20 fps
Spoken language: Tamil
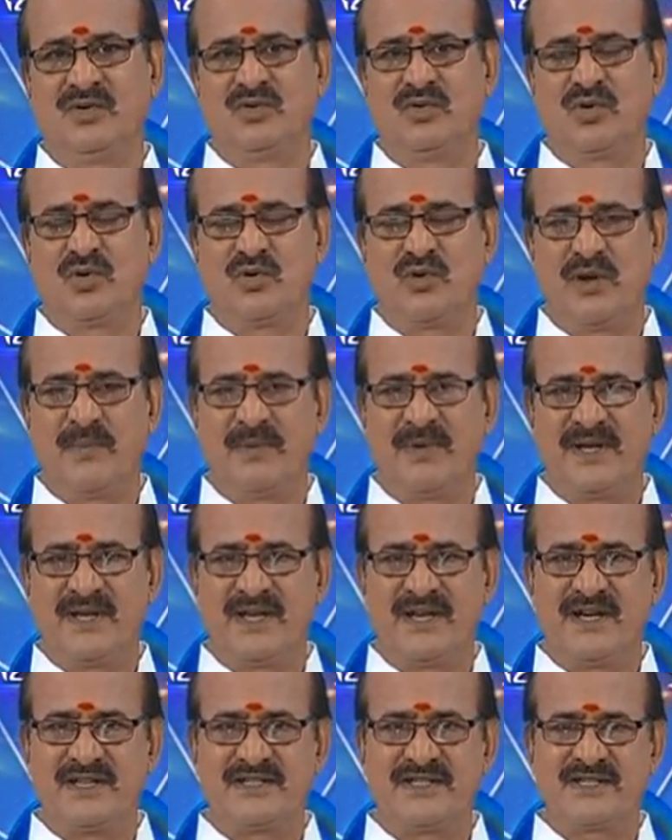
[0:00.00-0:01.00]
ஒரு
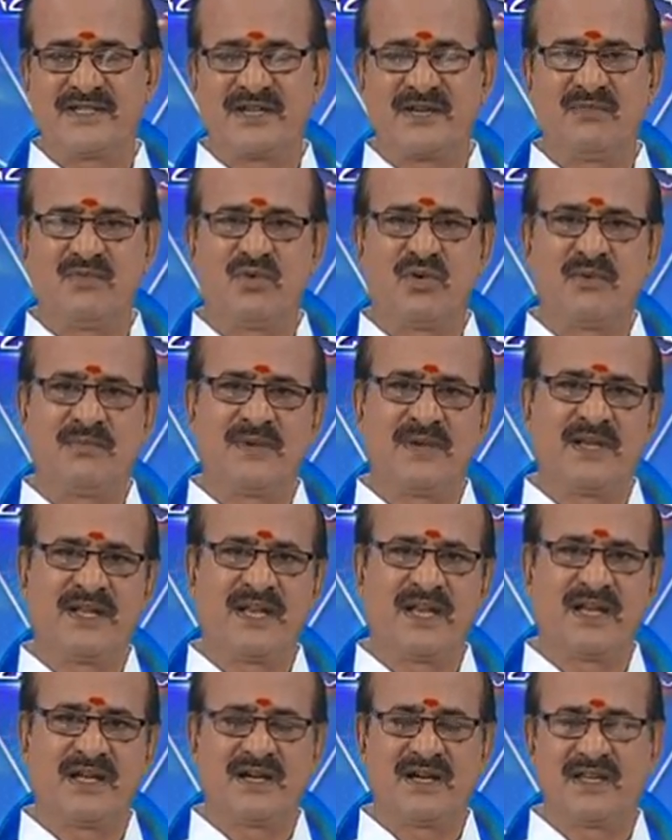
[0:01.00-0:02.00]
குறிப்பிட்ட நட்சத்திரம் குறிப்பிட்ட
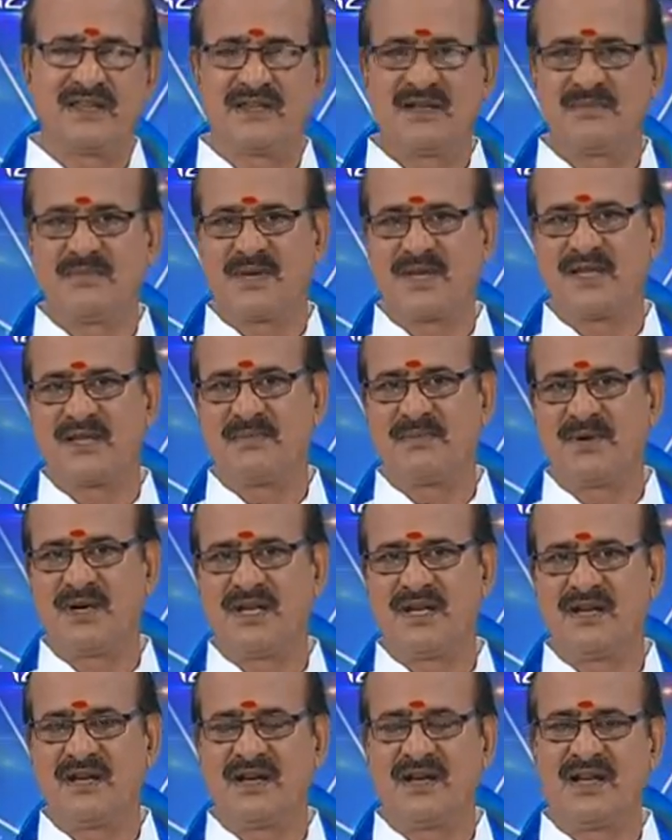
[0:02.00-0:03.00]
லக்கணத்தில் பிறந்த
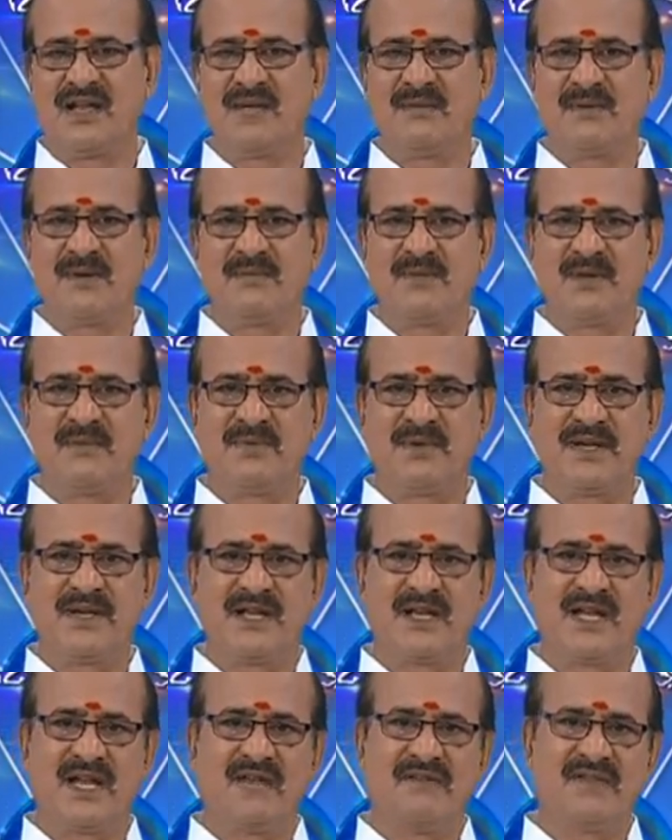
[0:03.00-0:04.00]
பிள்ளைகள் எல்லாம்
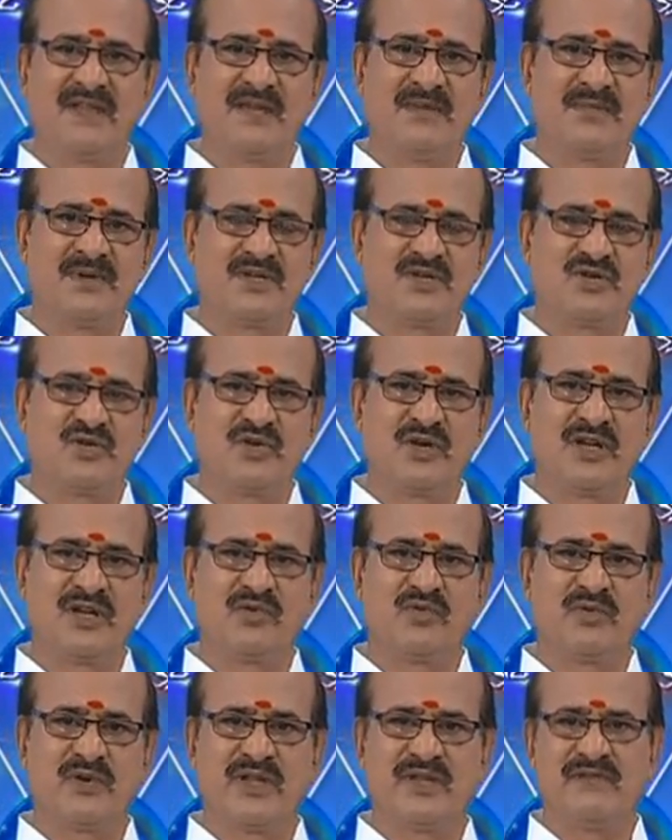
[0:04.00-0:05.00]
எப்படிப்பட்ட கல்வியை
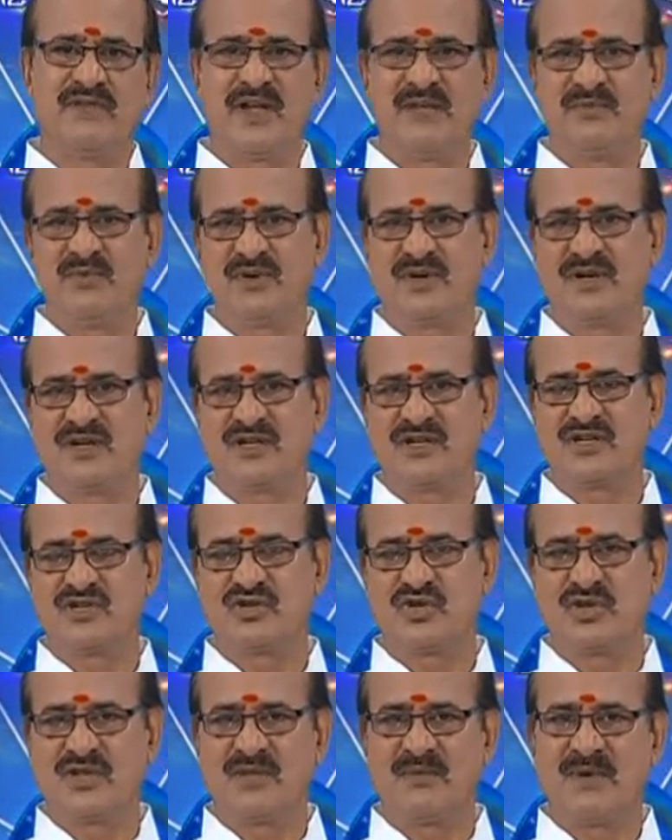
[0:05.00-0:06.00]
பெற்றுக்கொள்ளக்கூடிய வாய்ப்புகளுக்கு
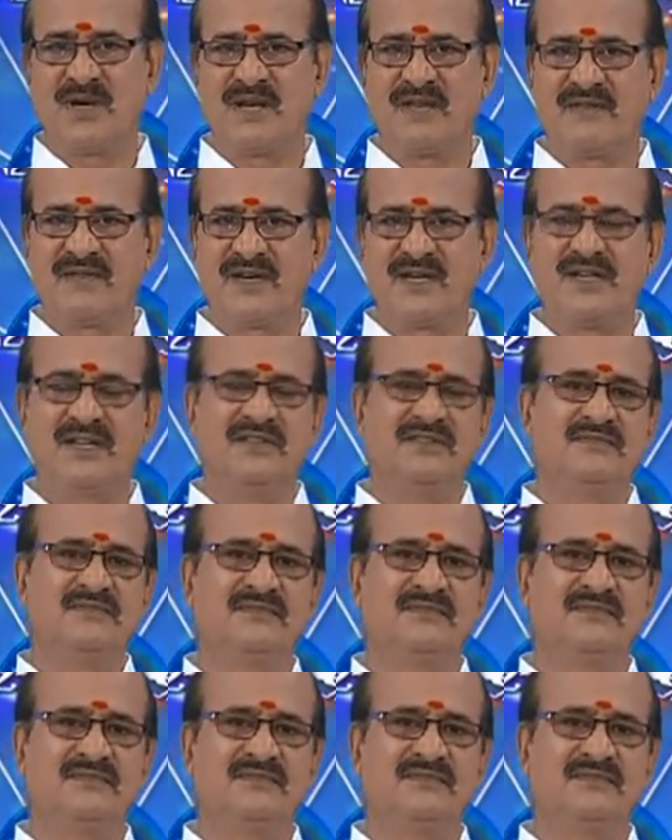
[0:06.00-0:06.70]
சொந்தமானவர்கள்